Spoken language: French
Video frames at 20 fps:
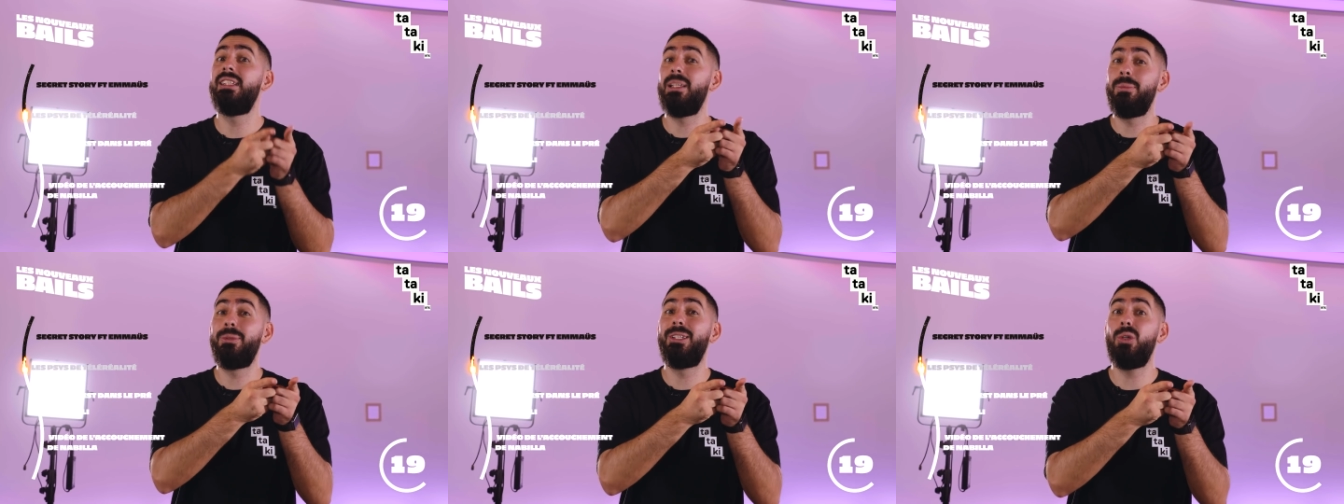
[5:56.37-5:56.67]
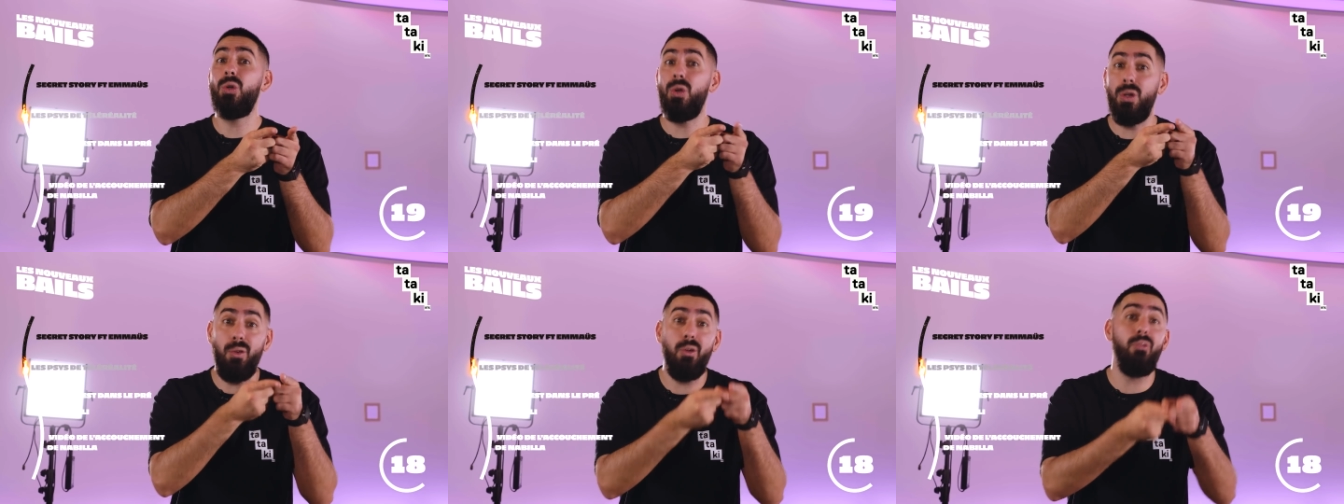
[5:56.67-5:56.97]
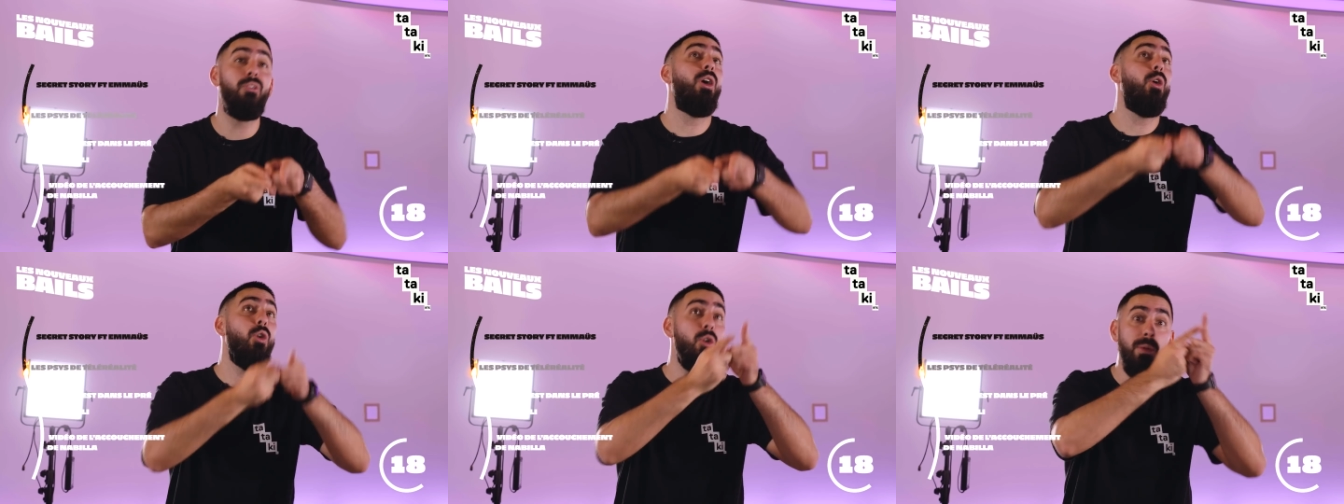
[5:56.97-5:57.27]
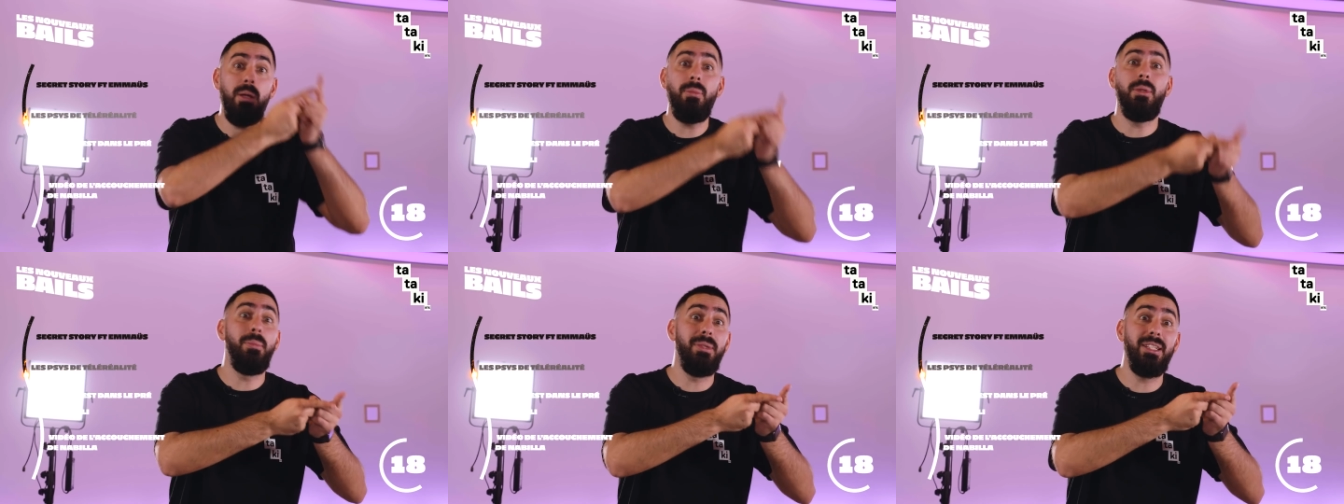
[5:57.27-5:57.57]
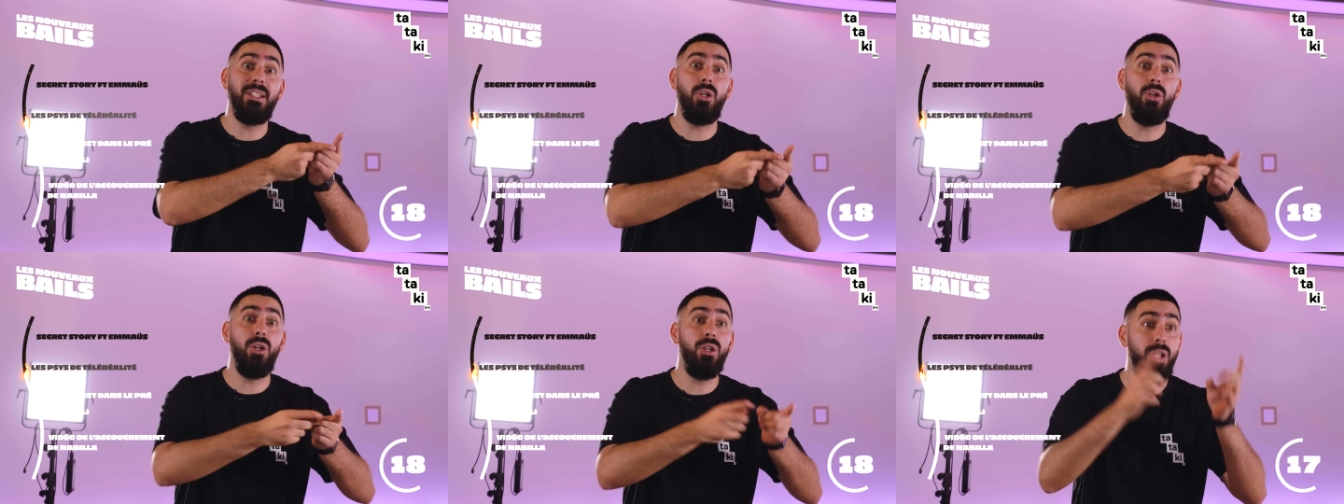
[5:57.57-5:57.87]
Ces psychologues vont voir eux-mêmes des
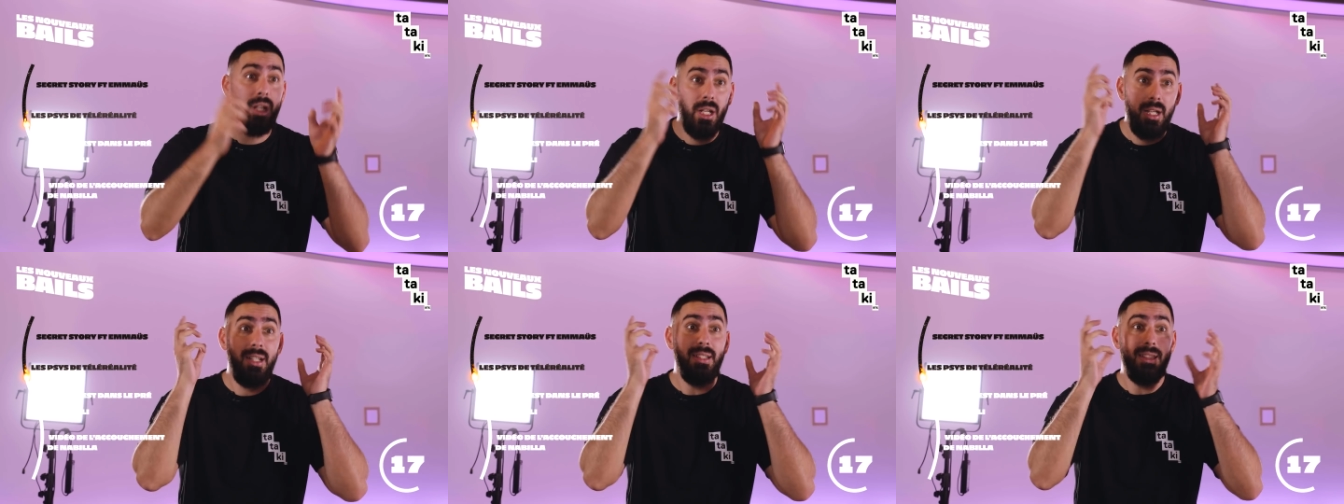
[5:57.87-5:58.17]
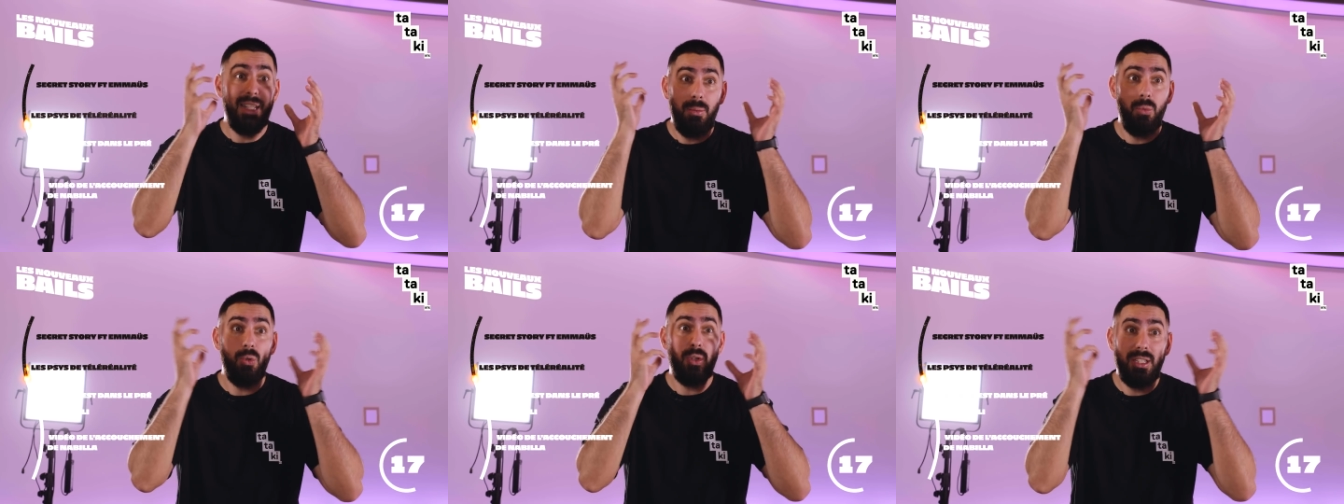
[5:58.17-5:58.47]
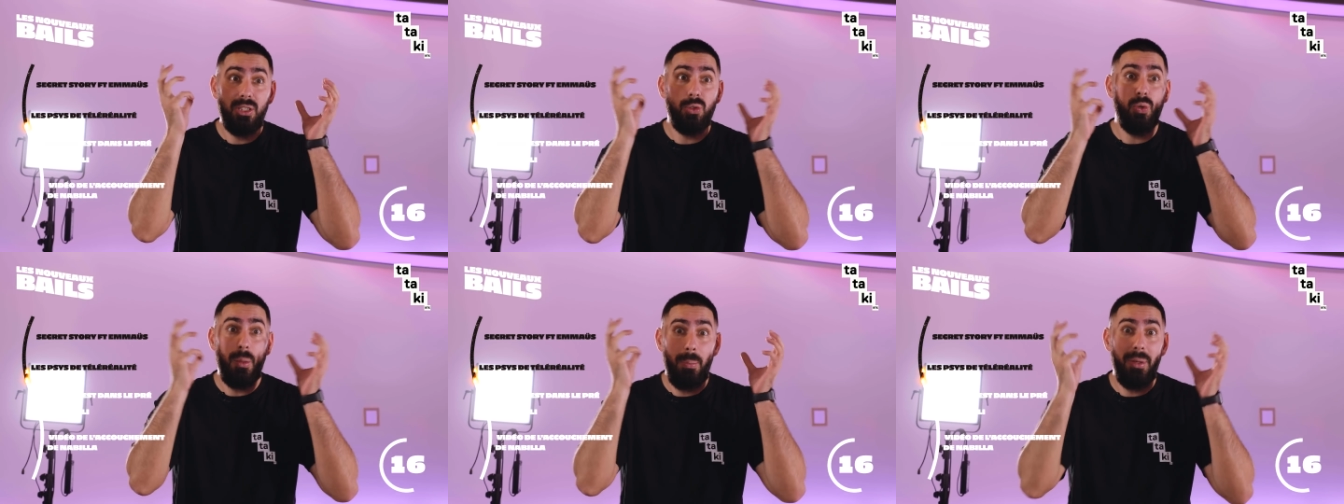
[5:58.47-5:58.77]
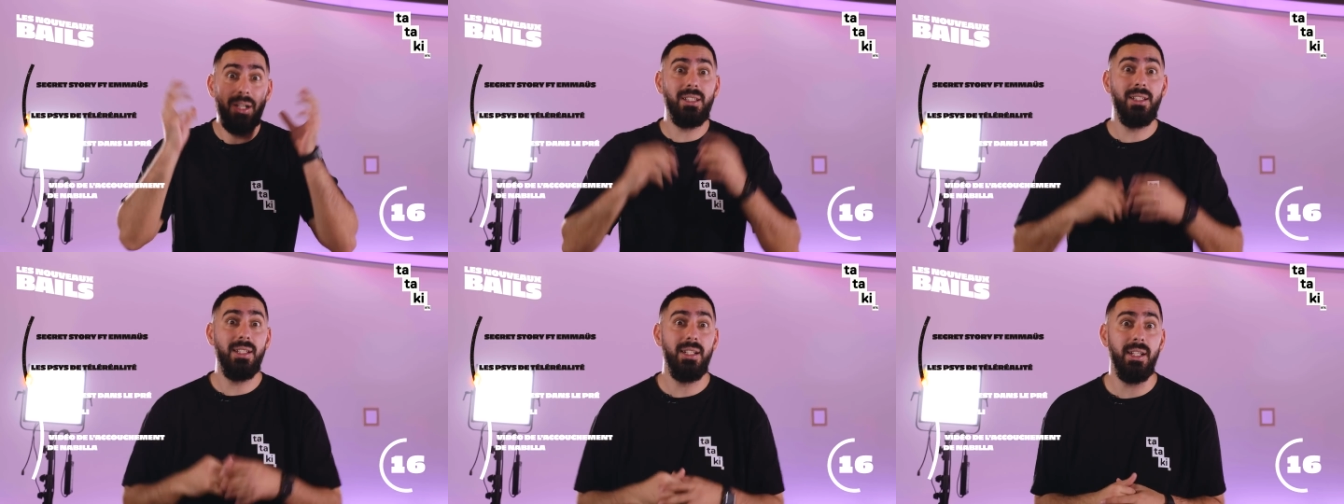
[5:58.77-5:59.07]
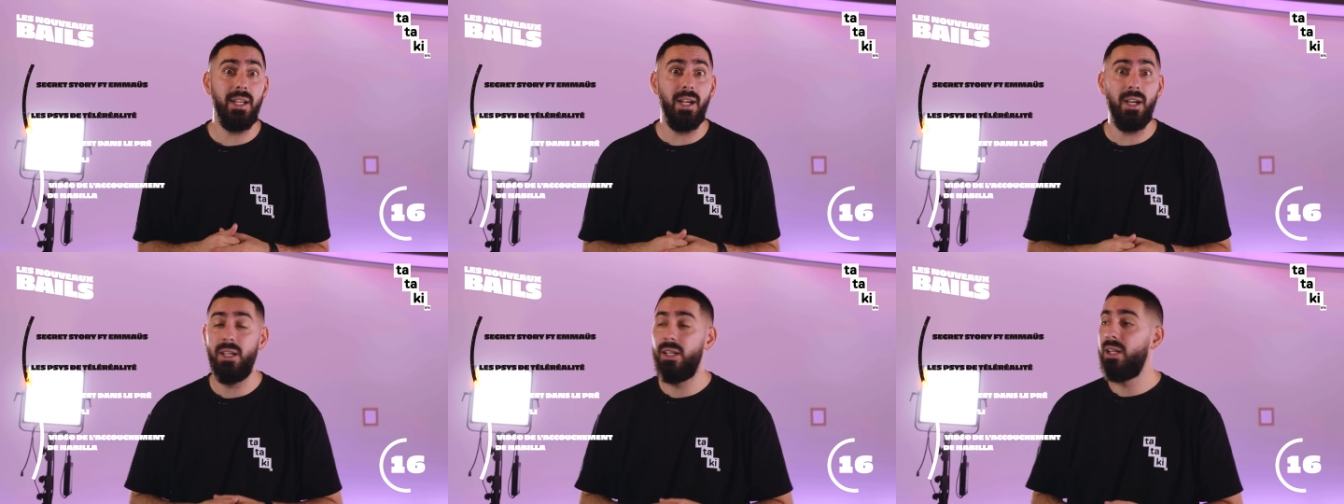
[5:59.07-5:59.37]
psychologues, tellement qu'ils sont impactés,
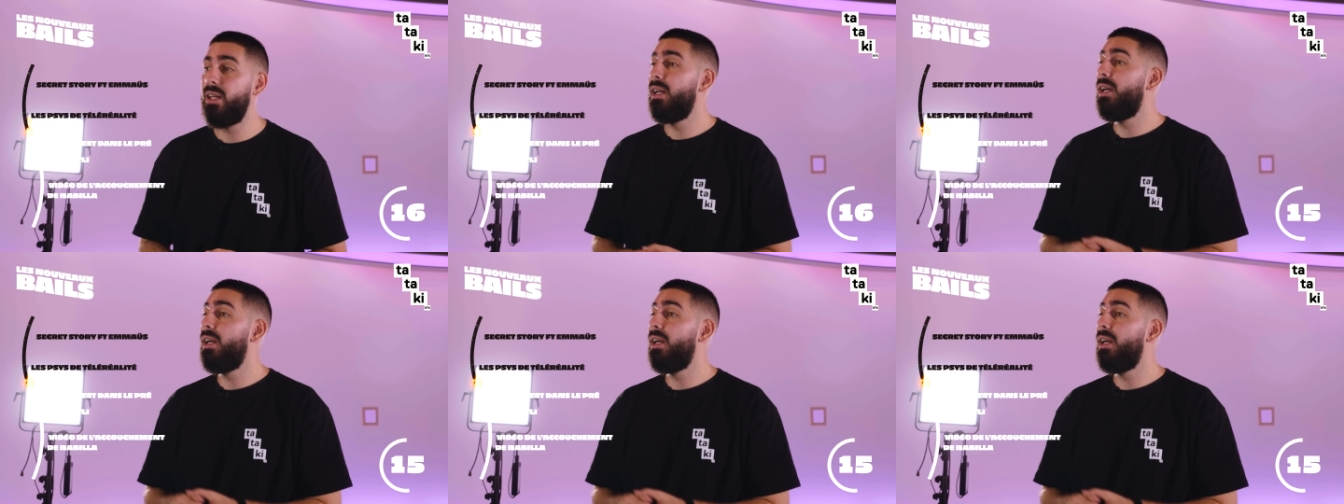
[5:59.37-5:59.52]
les gars.